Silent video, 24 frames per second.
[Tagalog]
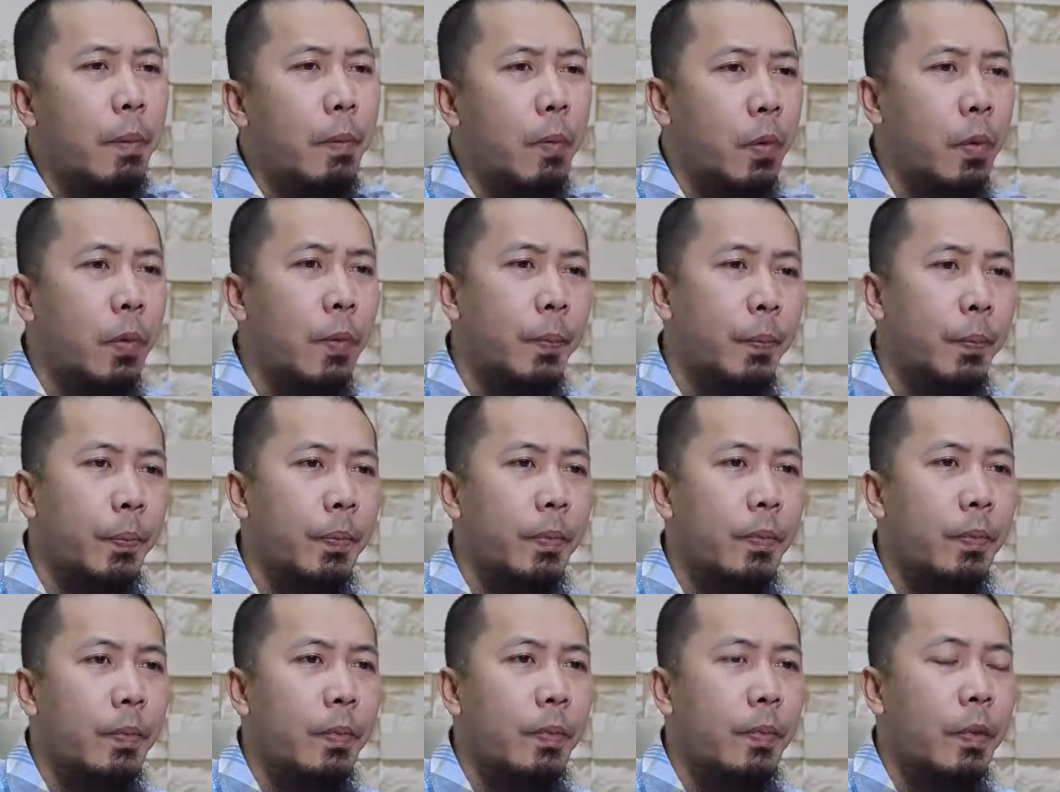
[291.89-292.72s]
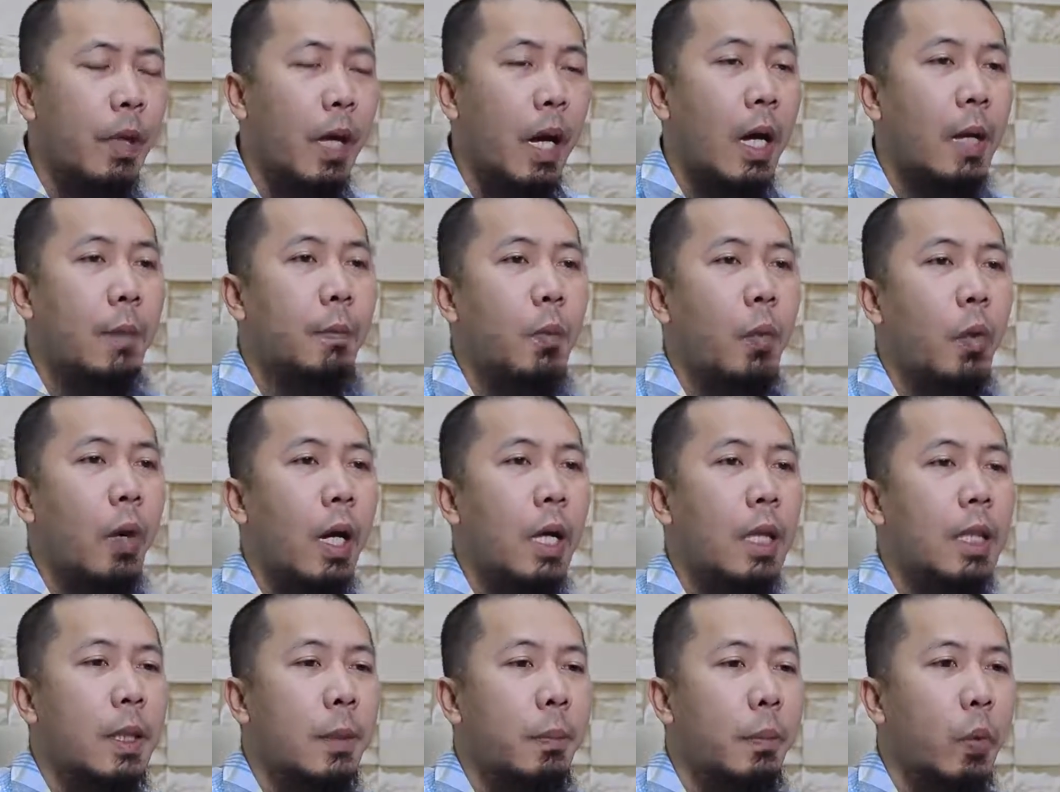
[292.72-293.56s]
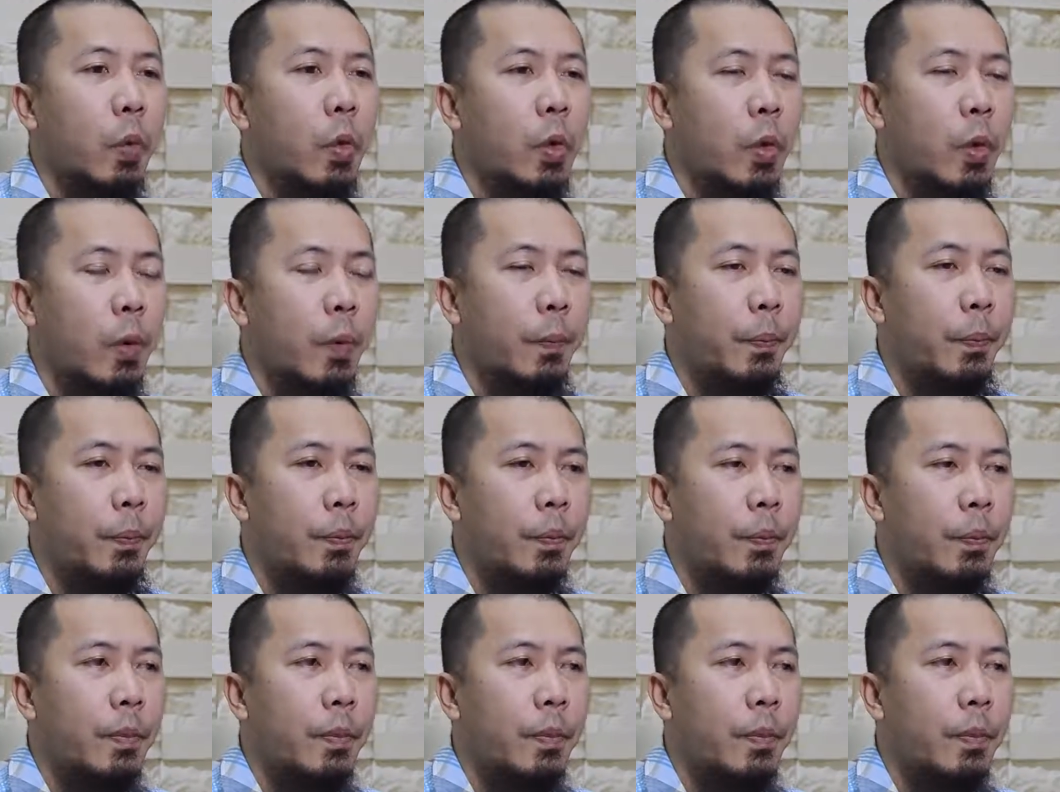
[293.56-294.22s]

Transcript: mo ay bukal sa puso.